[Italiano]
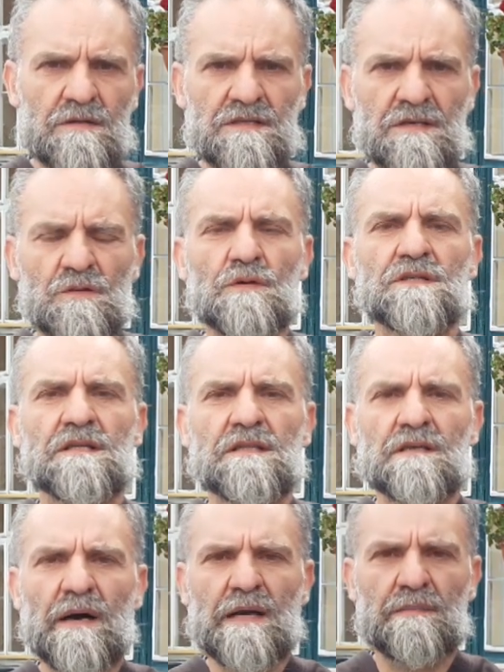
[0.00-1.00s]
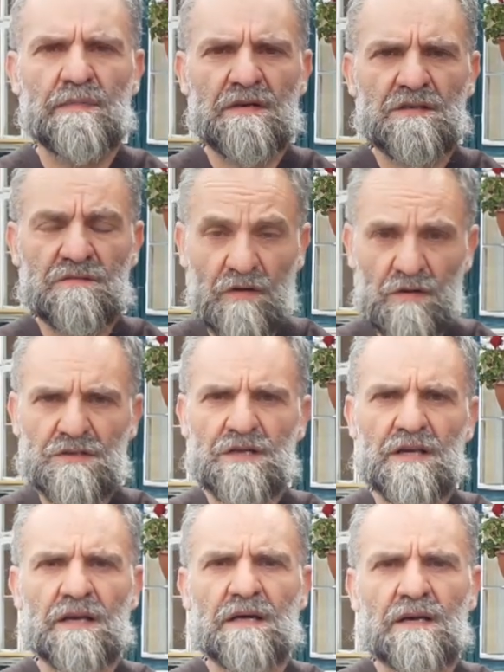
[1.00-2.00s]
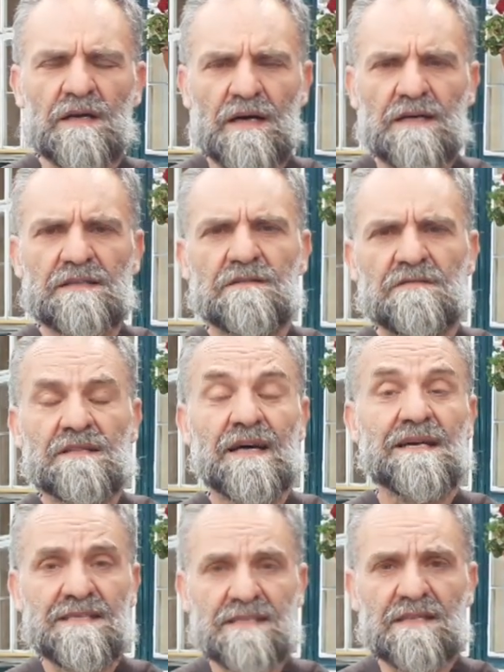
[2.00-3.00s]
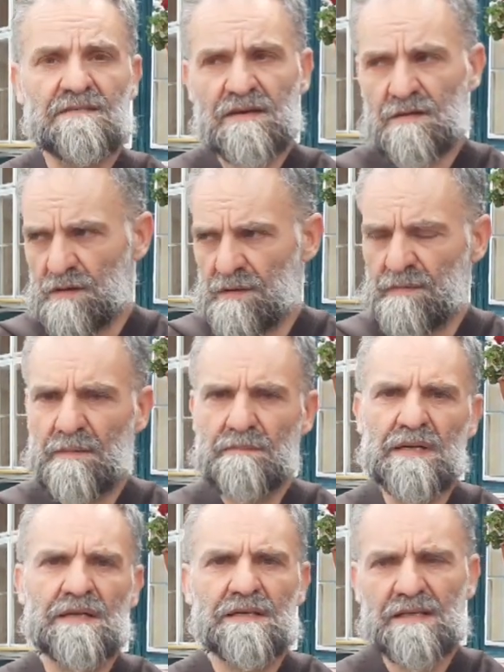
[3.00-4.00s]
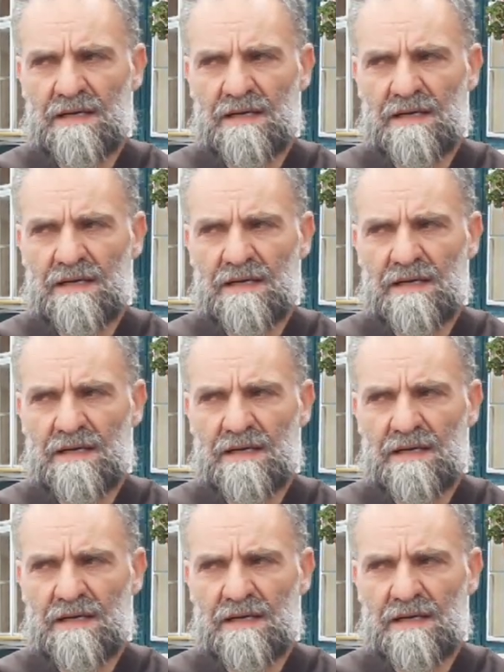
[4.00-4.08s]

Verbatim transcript: queste due settimane per svolgere attività estive con i bambini,